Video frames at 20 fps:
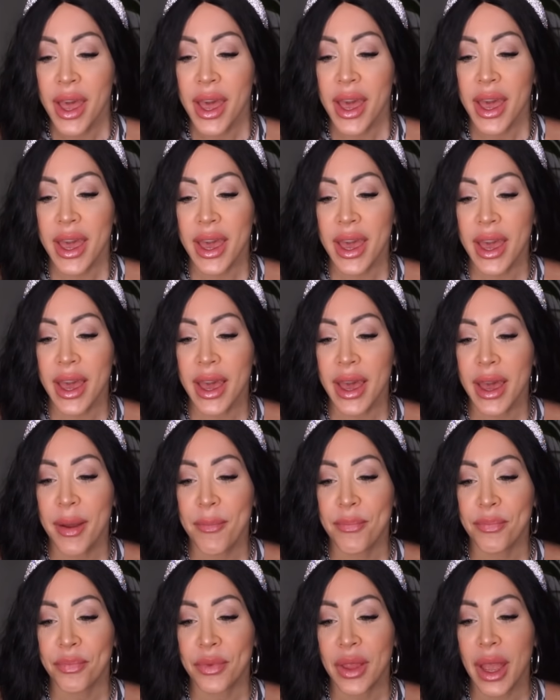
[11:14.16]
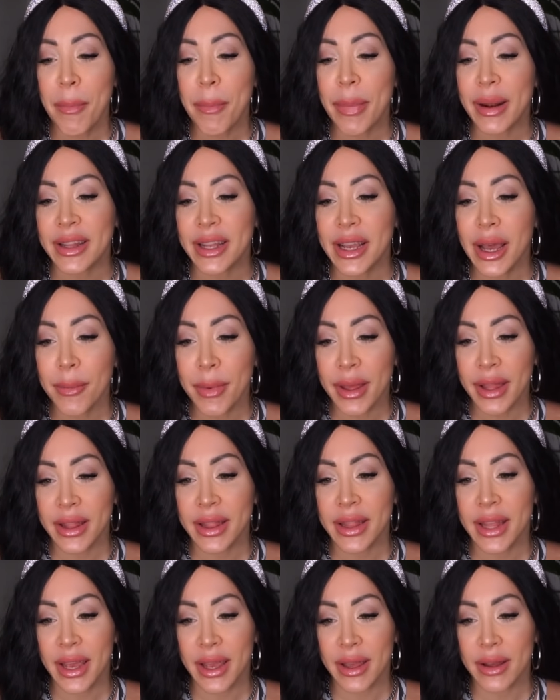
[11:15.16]
e, e,
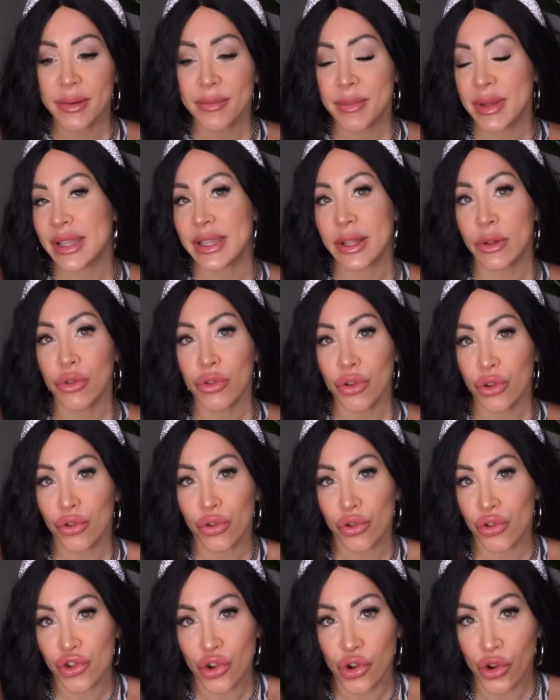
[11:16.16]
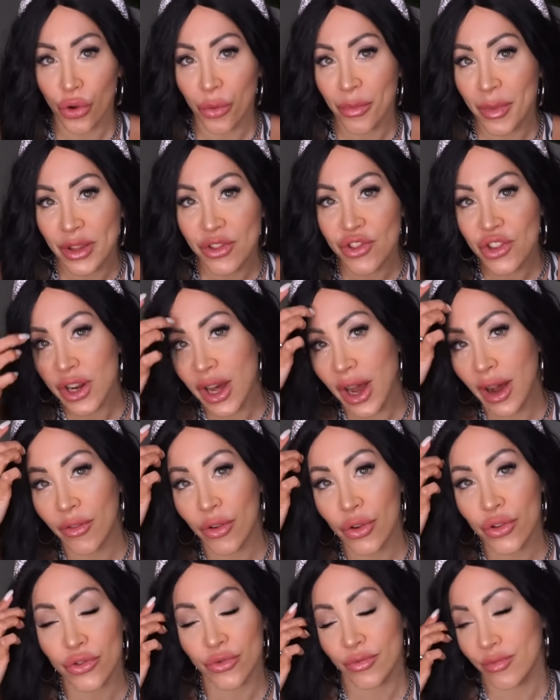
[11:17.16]
praticamente eh, mi è stato detto ciò che
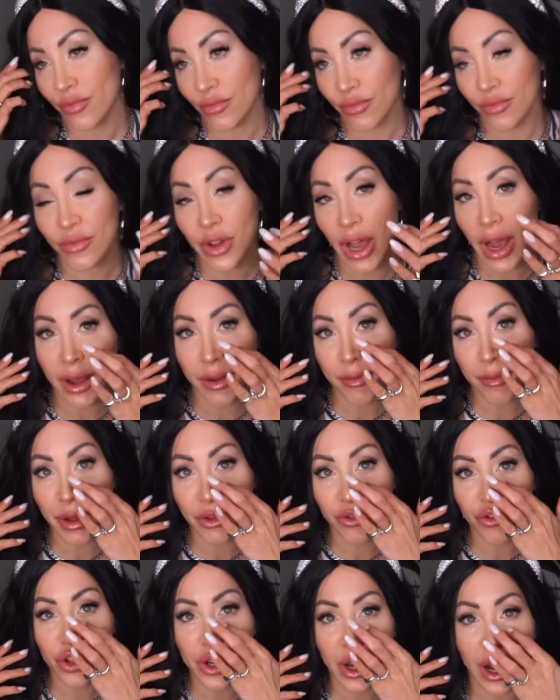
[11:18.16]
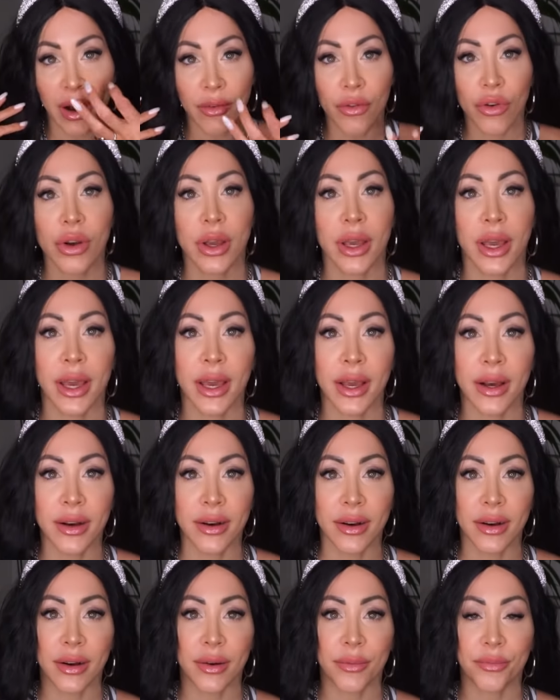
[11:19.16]
immaginavo, da, immaginavo che
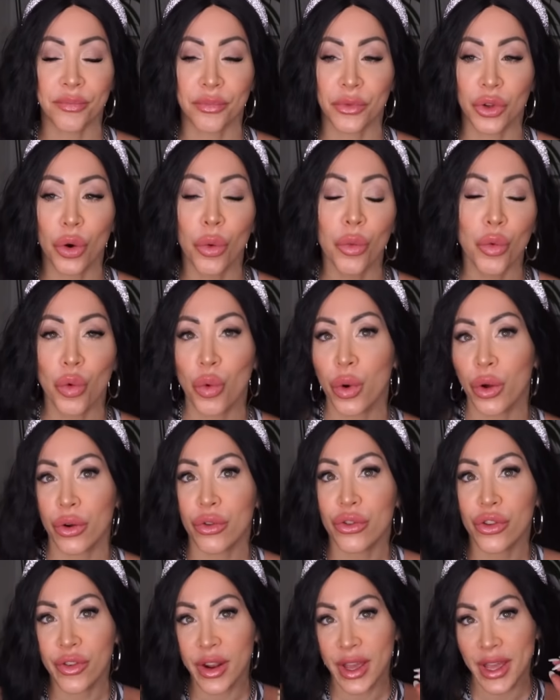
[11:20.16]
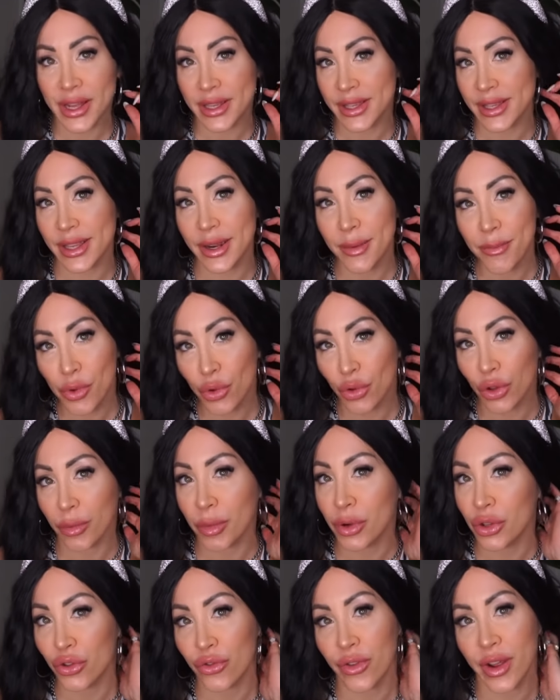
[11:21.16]
eh, comunque non dovrei essere bionda
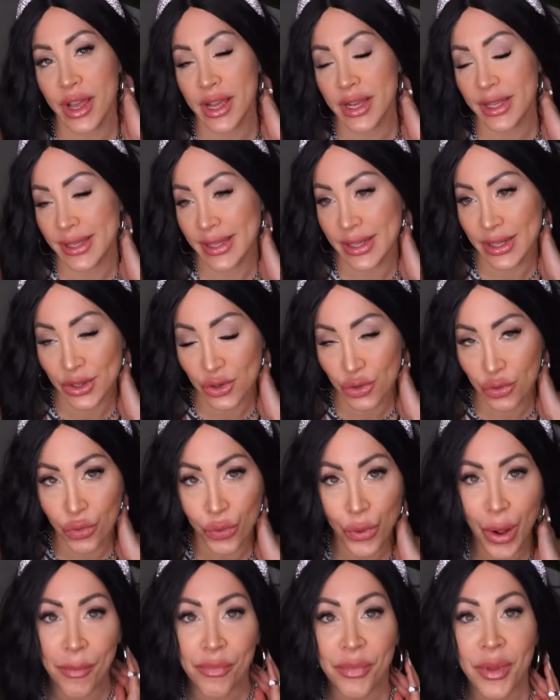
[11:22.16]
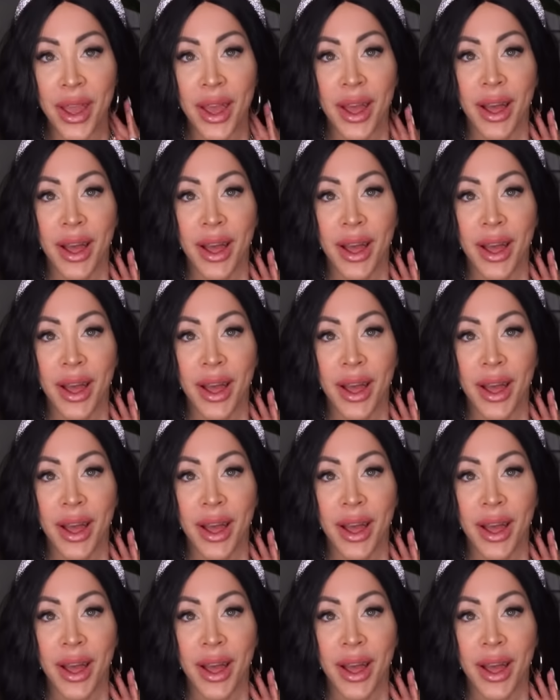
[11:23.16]
ma dovrei essere scura